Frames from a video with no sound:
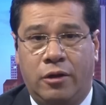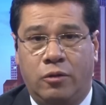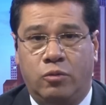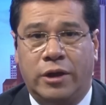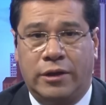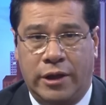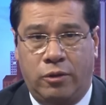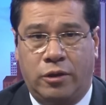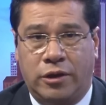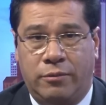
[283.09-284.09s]
durante el
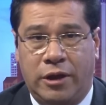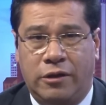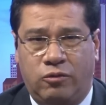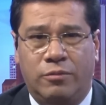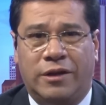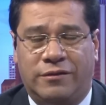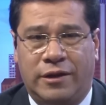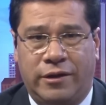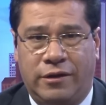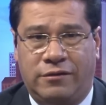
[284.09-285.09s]
año que termina. Esto y más al
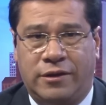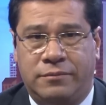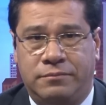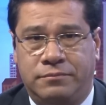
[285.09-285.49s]
regresar.